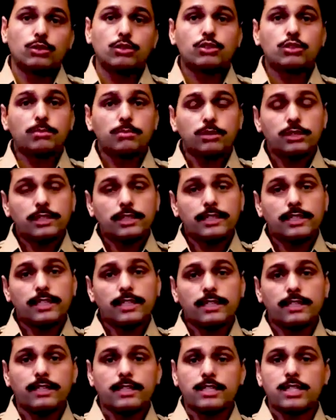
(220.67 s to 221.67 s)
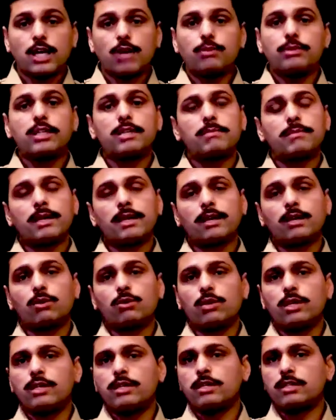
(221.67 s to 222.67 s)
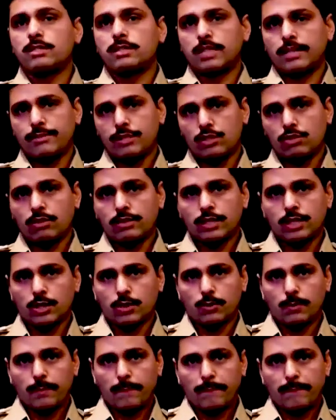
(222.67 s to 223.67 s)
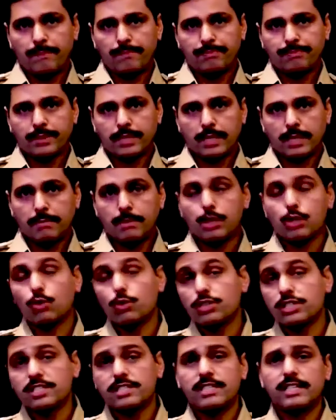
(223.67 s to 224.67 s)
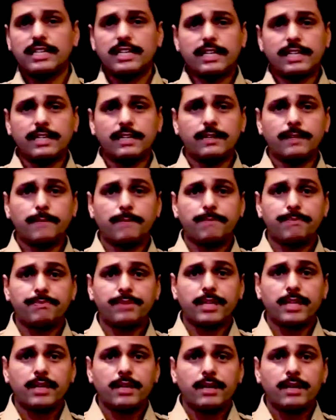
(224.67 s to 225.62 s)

तो दोस्तों मुझे एक इच्छा हुई कि मैं कोई सर्विस ज्वाइन कर लूँ मैंने कोशिश की लेकिन